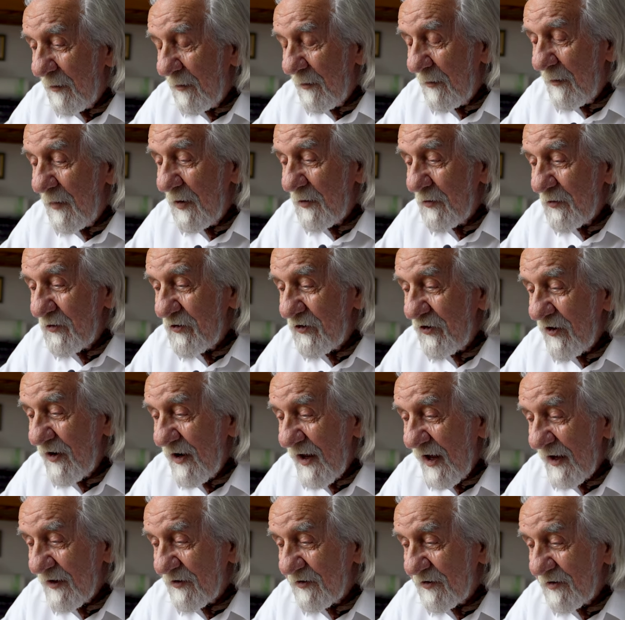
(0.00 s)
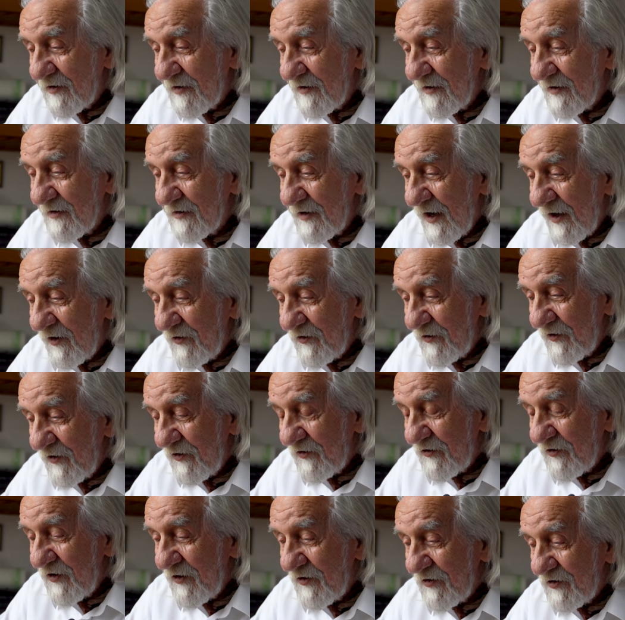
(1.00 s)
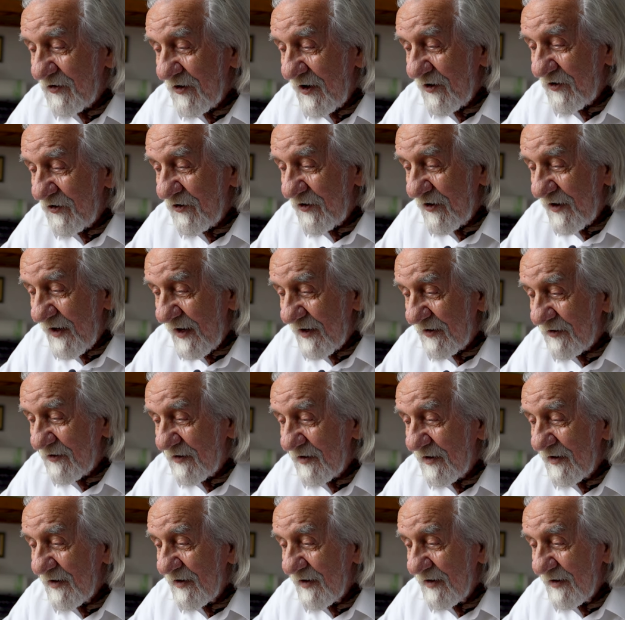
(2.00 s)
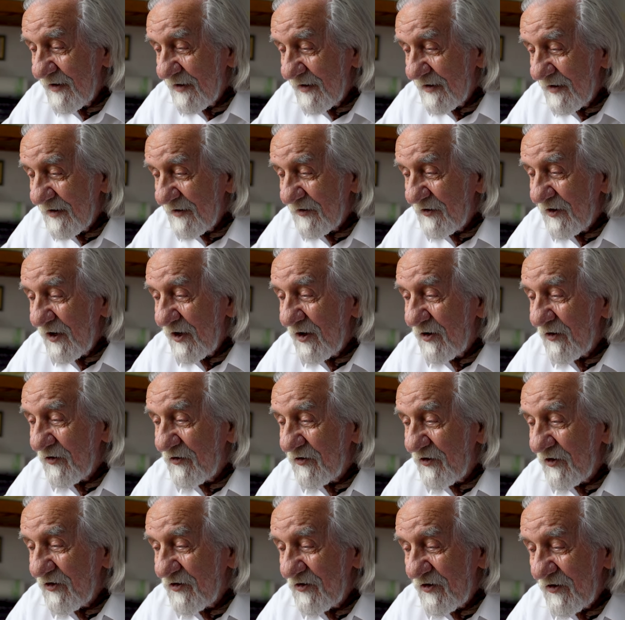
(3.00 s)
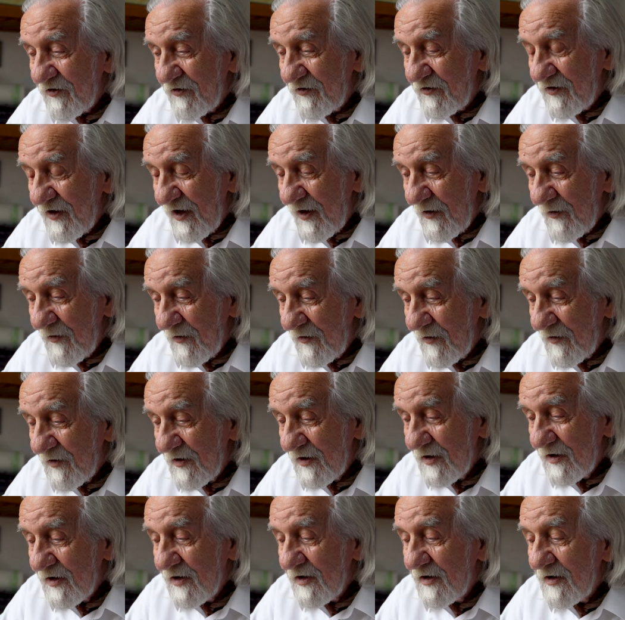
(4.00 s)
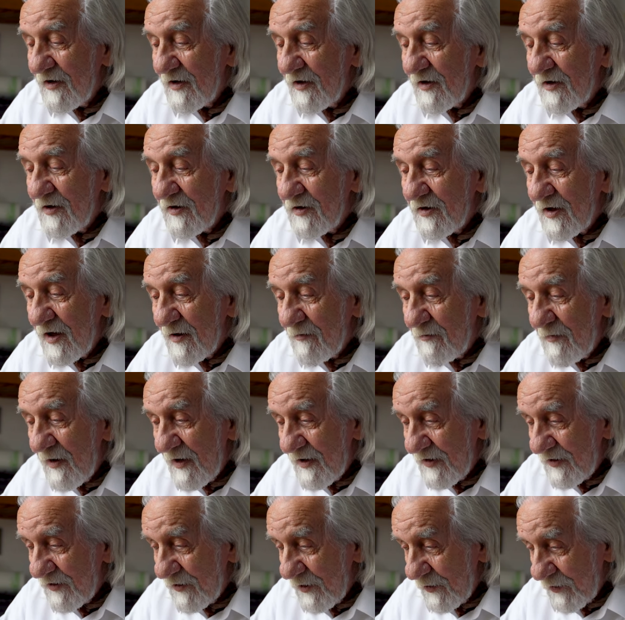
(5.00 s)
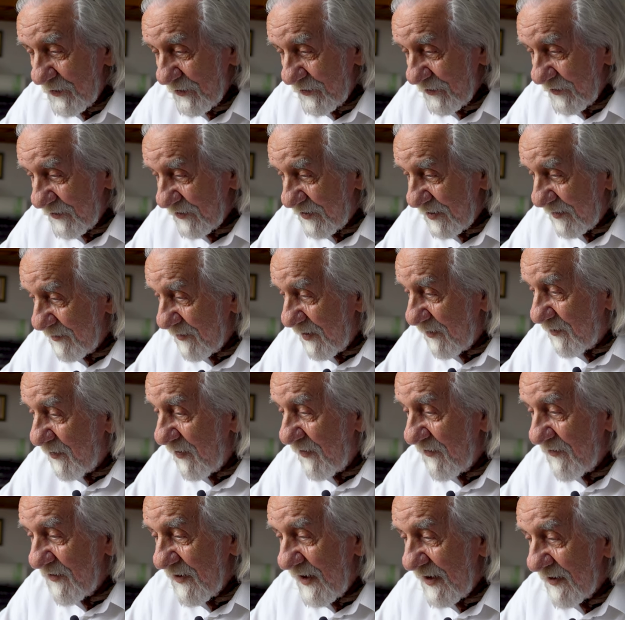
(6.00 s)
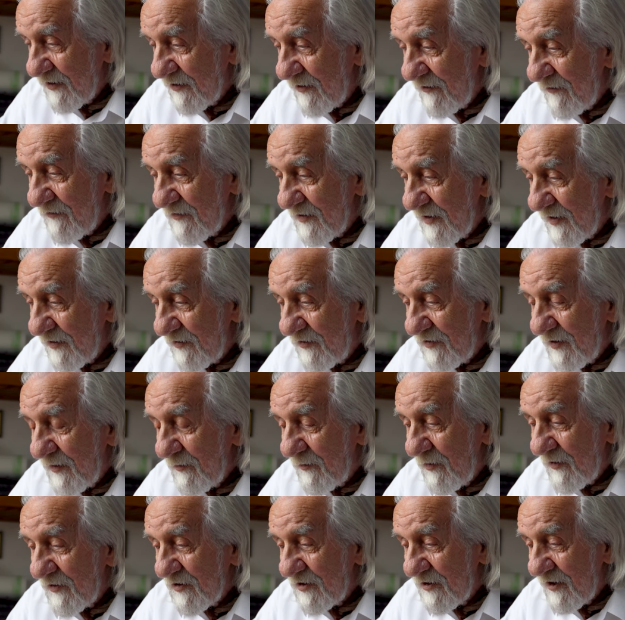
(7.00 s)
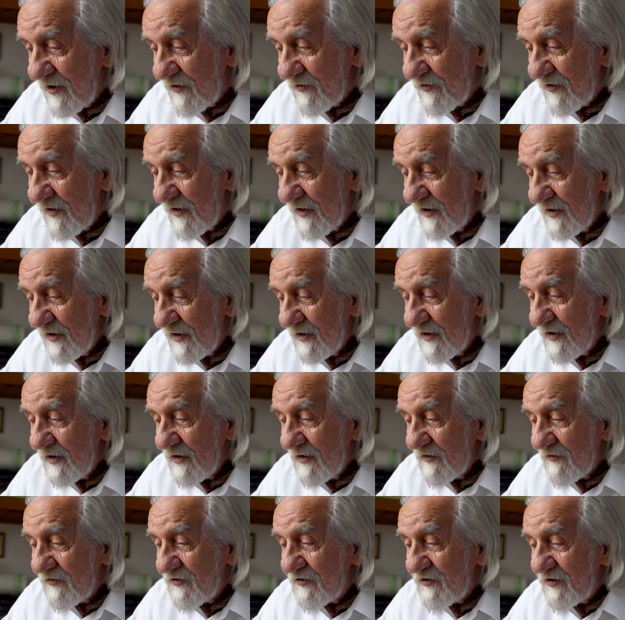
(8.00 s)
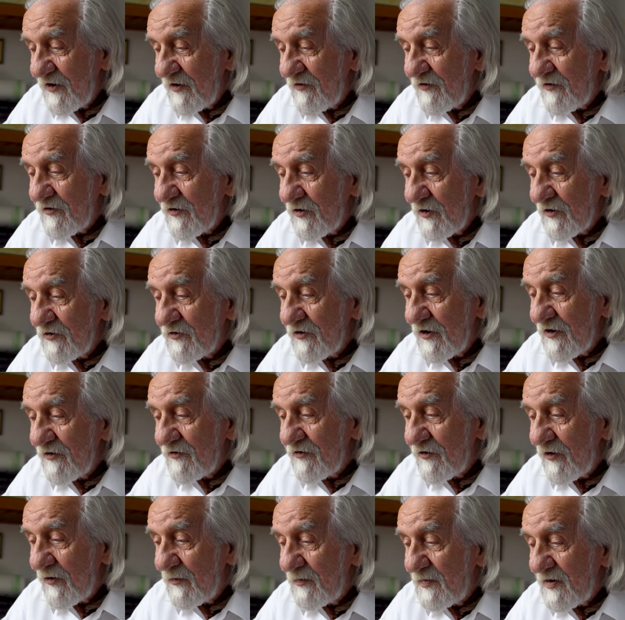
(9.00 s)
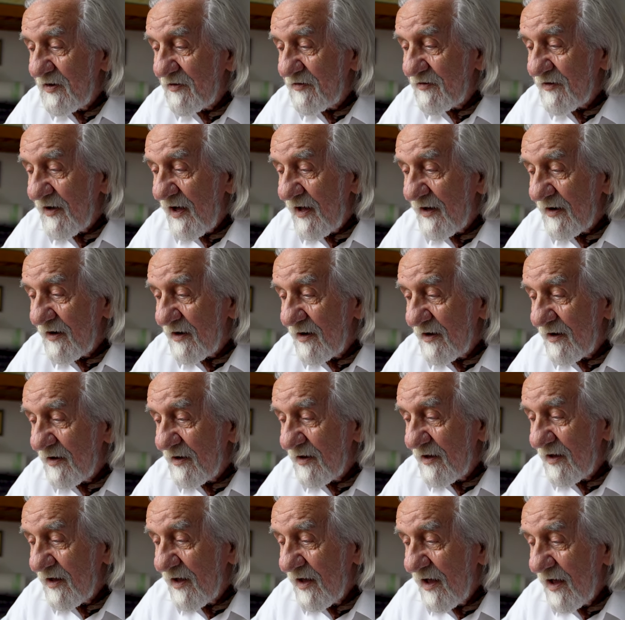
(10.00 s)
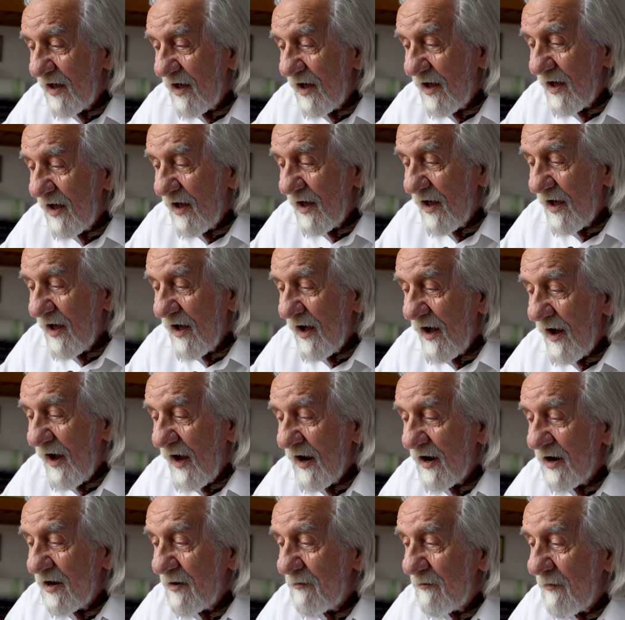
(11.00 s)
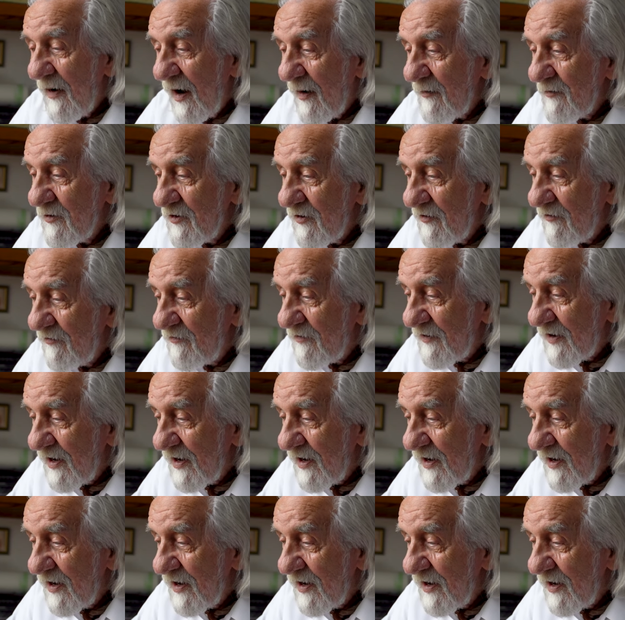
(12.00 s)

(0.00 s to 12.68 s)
był ślad, ta książeczka, ślad tego, co się stało nie będę już o tym opowiadał więcej, ponieważ wszystko to jest opisane. Ale mam ją w